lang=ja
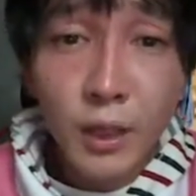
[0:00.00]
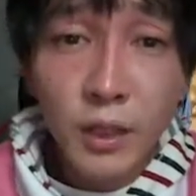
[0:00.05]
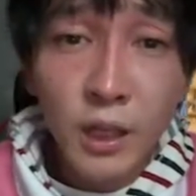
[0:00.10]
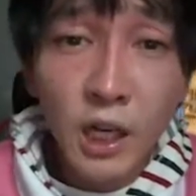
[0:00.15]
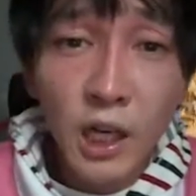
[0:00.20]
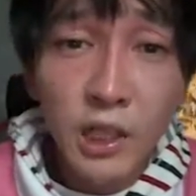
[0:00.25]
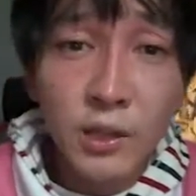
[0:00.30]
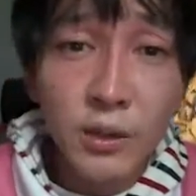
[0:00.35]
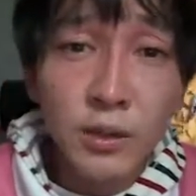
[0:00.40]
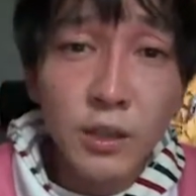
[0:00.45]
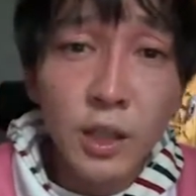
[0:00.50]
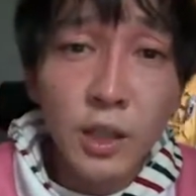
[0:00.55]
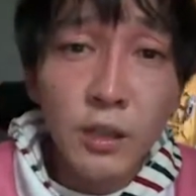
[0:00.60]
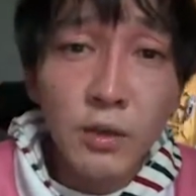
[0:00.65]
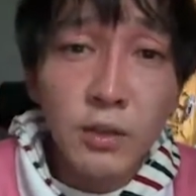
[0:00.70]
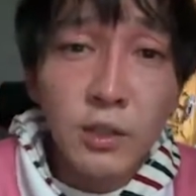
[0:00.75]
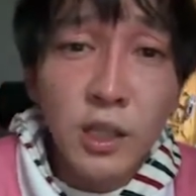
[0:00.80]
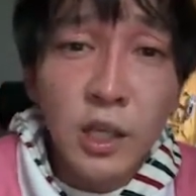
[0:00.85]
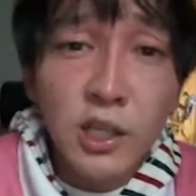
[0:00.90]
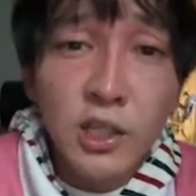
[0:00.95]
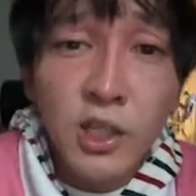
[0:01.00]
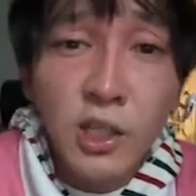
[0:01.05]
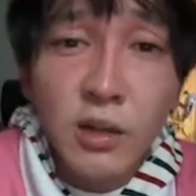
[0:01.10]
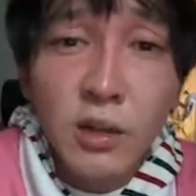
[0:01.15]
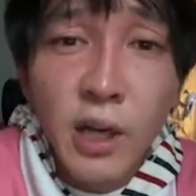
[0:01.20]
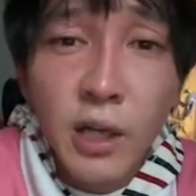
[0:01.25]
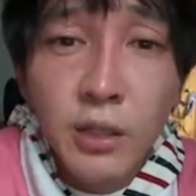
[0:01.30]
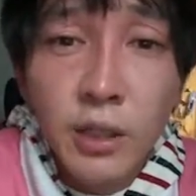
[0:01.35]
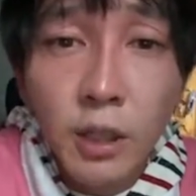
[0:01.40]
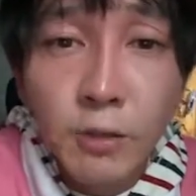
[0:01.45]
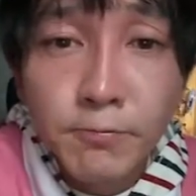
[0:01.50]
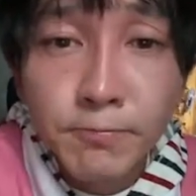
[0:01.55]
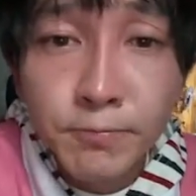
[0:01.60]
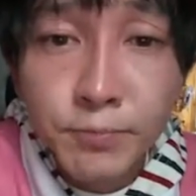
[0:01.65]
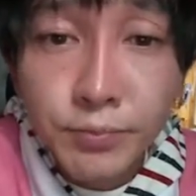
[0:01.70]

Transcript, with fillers: 楽曲提供させてくれって。